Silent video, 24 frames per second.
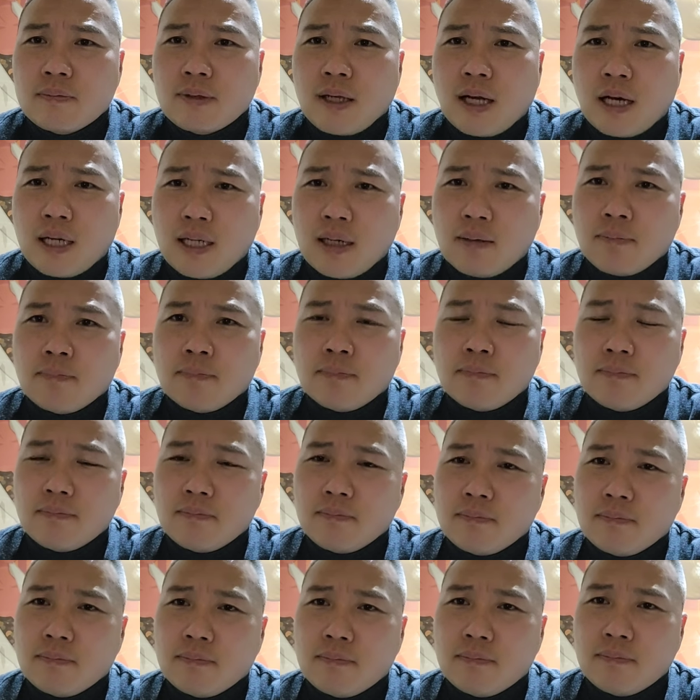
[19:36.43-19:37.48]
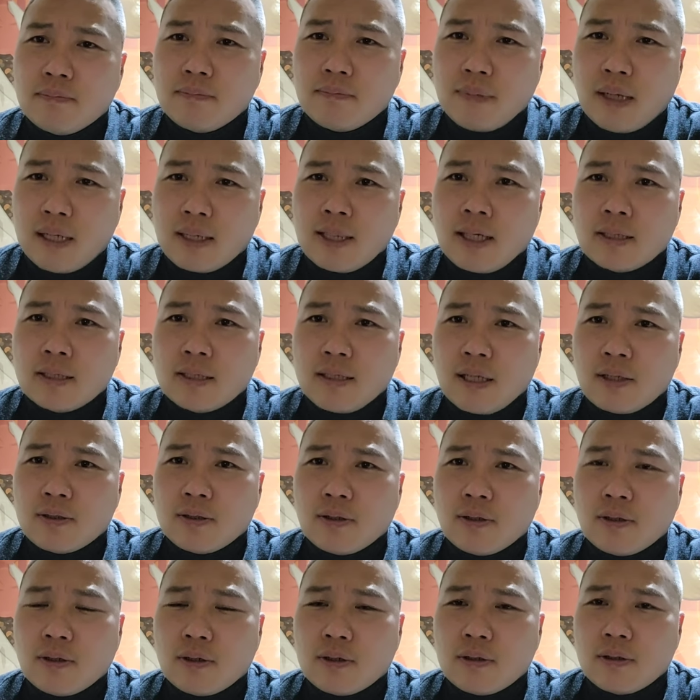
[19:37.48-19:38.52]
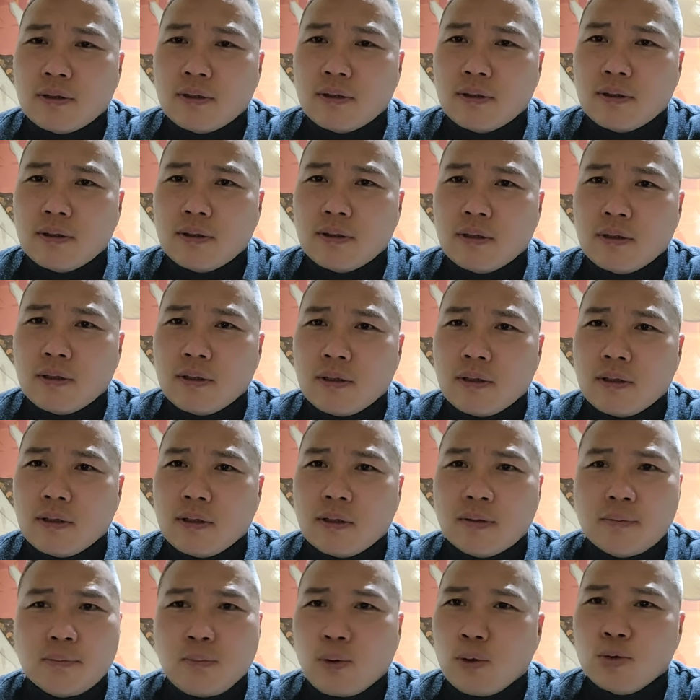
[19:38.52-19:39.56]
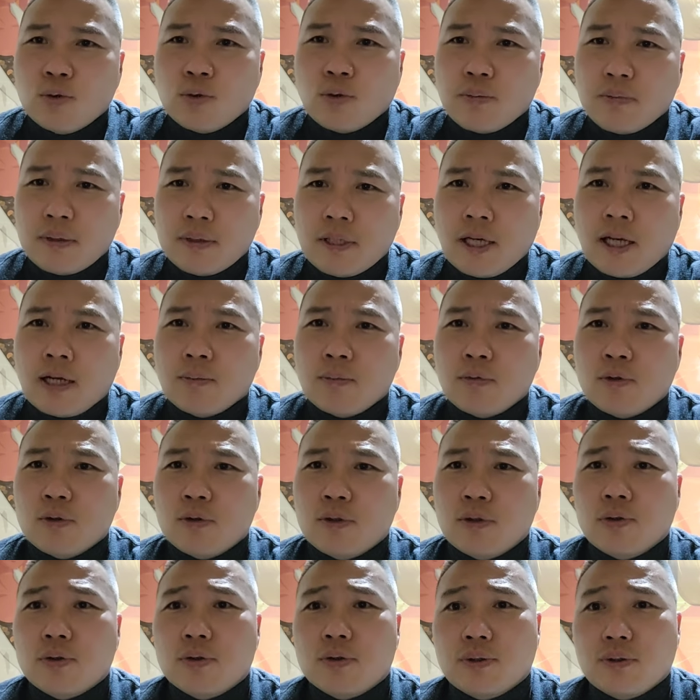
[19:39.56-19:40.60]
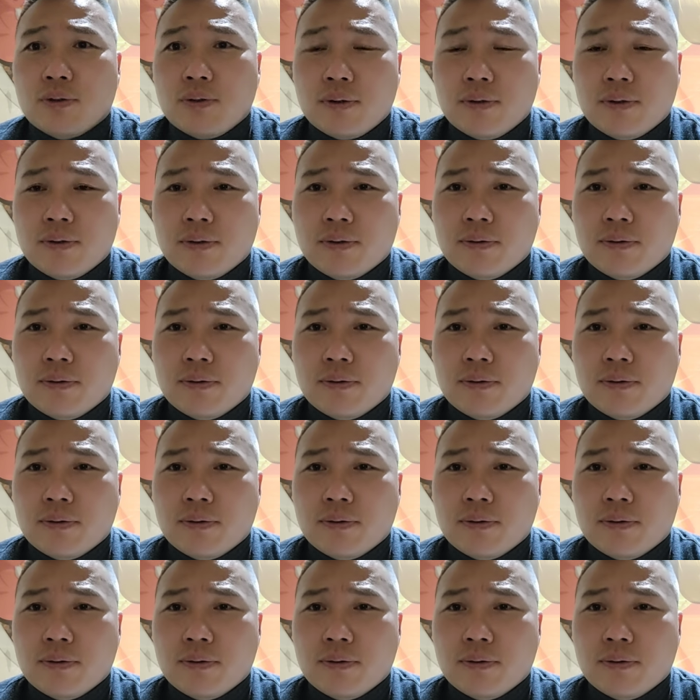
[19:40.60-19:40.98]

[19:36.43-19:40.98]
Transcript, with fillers: 가난 말기 안 자라서 볼 수 없는 사람으로 세웠죠.